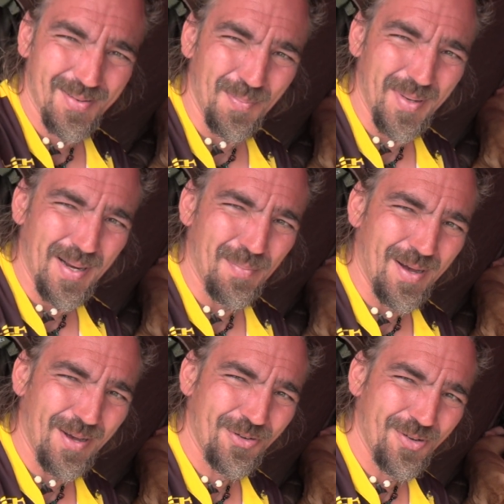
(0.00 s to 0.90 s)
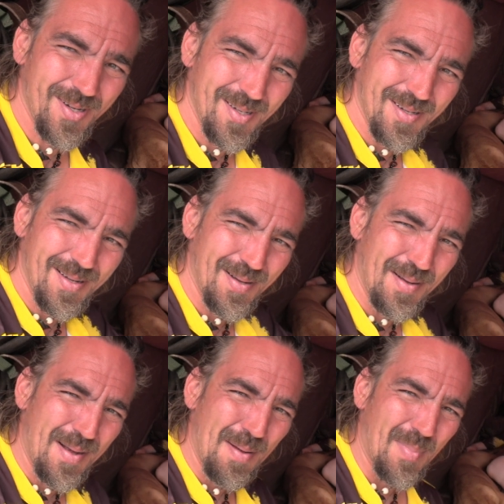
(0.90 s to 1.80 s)
ist komplett am Arsch.
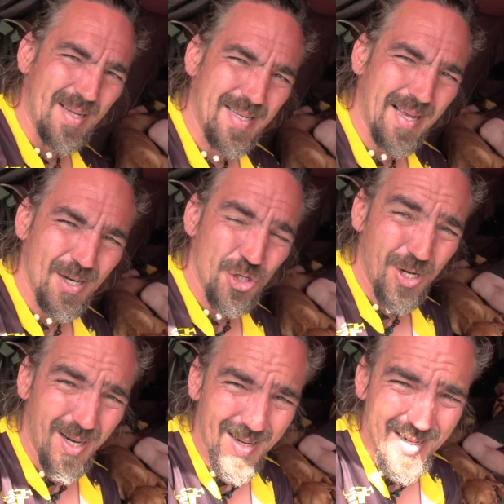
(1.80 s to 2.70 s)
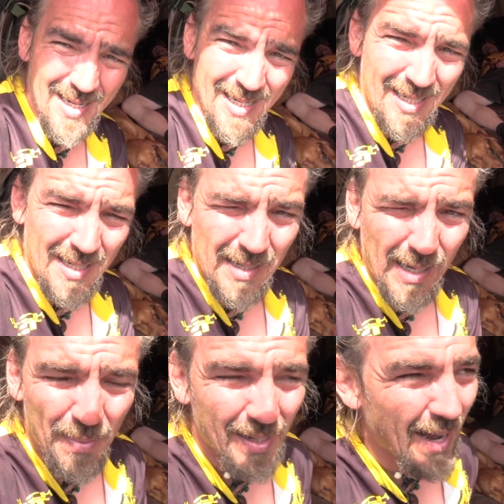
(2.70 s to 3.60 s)
Marcel chillt.
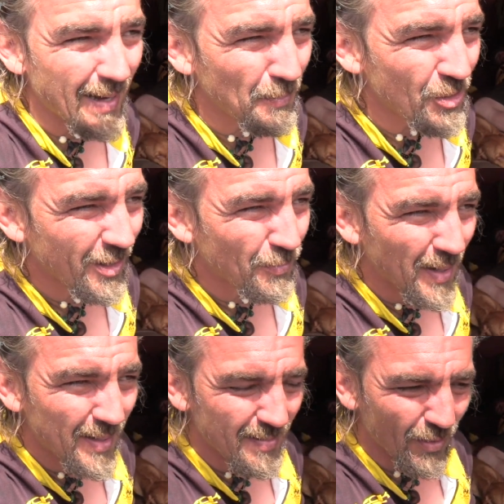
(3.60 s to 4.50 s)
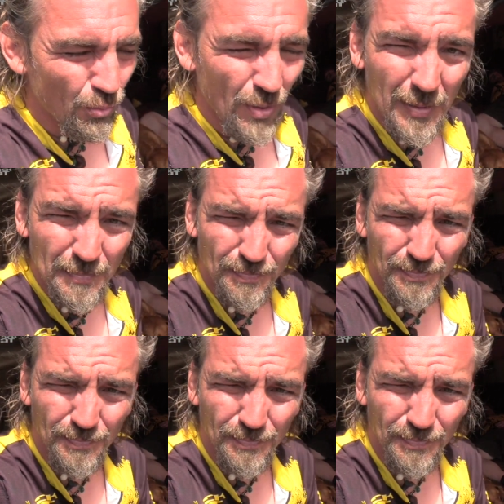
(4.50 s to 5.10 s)
Der begleitet mich jetzt bei dieser Tour.